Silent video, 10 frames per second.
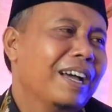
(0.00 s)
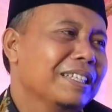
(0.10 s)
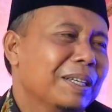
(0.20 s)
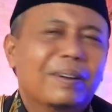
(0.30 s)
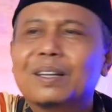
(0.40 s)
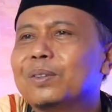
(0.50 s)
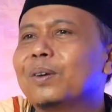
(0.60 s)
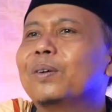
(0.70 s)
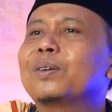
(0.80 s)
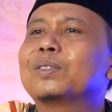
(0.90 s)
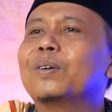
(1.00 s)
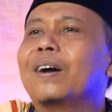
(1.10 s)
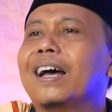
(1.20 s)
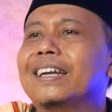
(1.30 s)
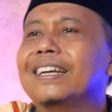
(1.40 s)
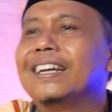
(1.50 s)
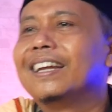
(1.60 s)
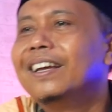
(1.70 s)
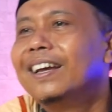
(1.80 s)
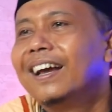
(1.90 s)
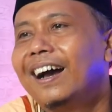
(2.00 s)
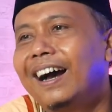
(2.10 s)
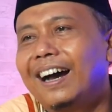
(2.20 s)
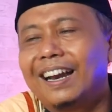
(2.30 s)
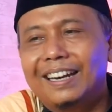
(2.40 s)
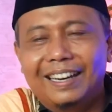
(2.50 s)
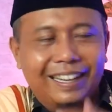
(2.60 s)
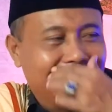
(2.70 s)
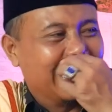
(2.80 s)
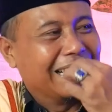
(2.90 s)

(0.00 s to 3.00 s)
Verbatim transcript: Anjir, keton ngosok Aneh. Alah.